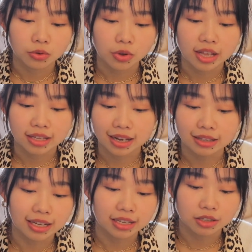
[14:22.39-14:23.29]
所以你
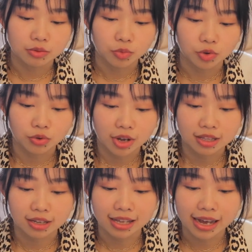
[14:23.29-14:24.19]
在内心不
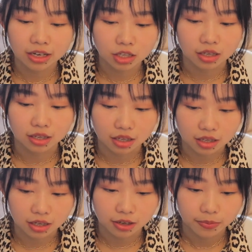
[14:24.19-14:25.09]
断的压制自
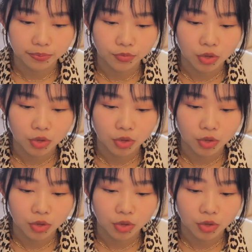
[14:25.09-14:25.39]
己，